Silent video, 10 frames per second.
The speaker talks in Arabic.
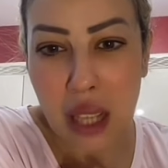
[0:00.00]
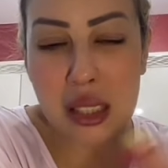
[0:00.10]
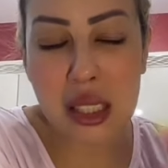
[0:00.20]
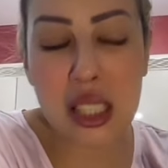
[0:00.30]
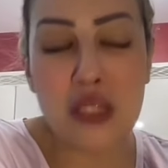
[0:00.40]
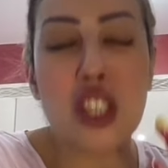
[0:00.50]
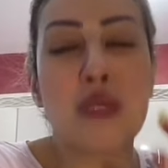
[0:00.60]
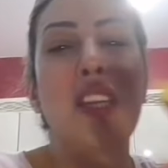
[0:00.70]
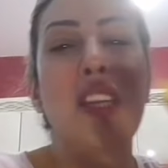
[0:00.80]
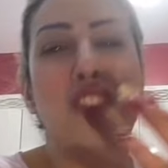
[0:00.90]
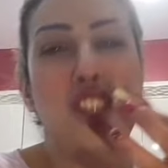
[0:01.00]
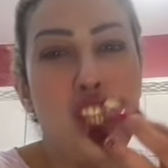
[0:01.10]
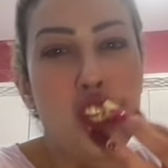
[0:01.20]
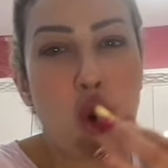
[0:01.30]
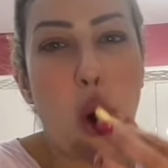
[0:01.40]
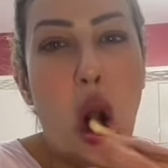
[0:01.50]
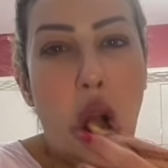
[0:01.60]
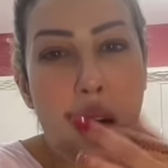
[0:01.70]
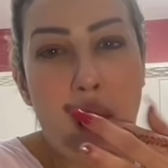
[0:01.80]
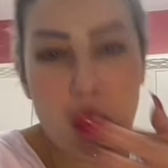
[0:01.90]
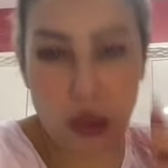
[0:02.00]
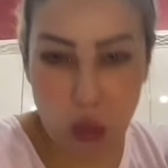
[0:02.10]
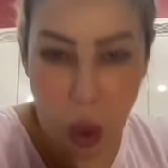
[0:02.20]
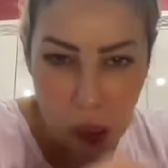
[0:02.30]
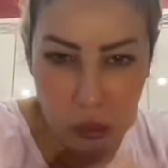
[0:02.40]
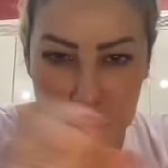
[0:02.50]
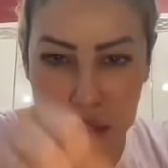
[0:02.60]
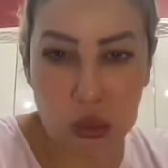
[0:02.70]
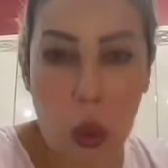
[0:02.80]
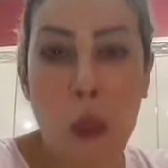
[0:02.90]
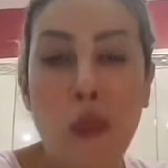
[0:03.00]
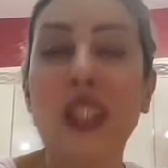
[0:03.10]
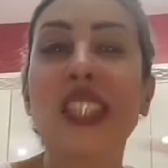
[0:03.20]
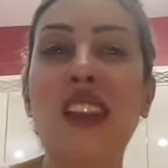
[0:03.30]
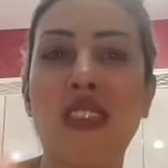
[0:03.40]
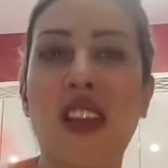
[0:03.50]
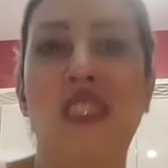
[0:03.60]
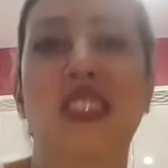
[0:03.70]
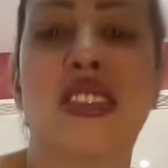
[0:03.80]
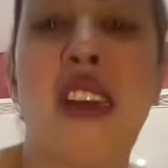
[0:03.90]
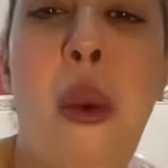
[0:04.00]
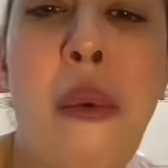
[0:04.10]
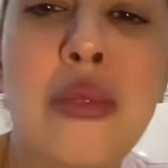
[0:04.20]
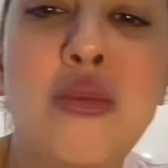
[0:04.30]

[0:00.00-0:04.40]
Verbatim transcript: كنت كتفرج بزاف الجينغو مبليه الله يفتح